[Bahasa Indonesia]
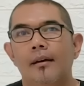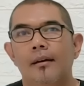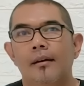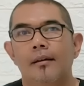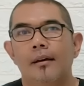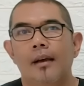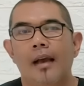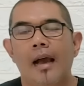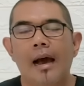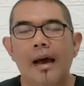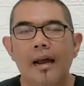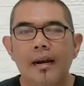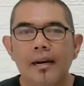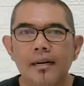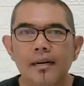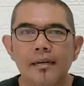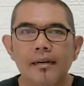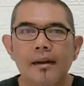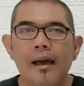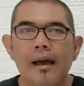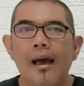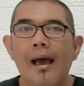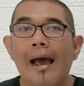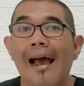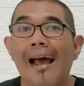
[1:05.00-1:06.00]

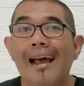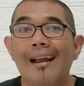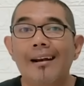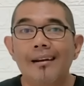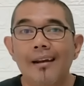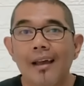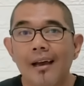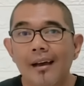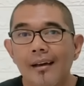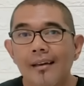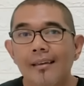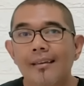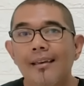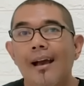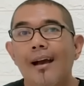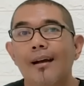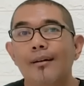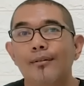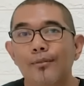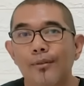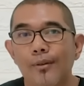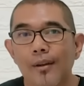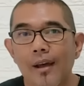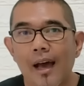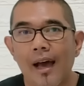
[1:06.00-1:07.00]
karena anak yang
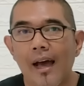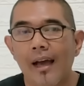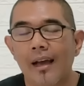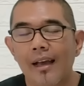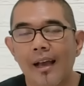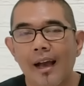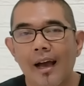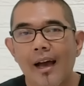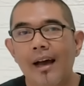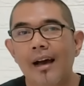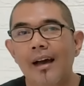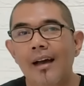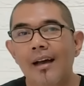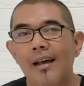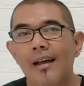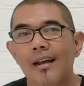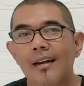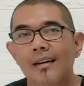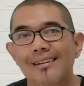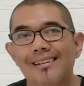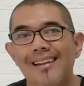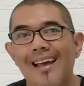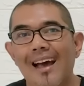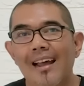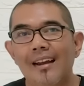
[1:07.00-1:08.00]
durhaka
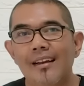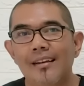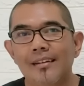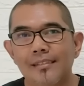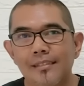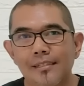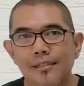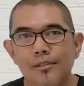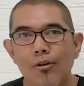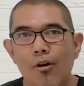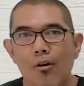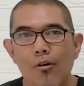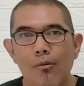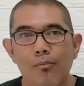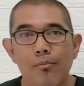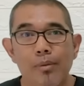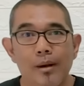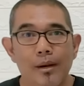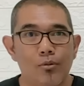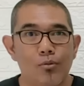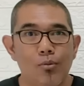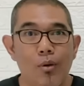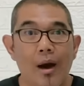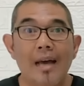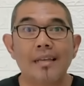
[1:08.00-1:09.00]
dan sok
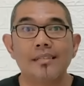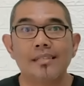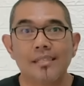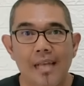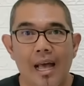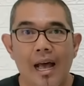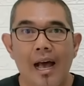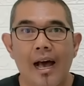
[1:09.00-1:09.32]
berkuasa.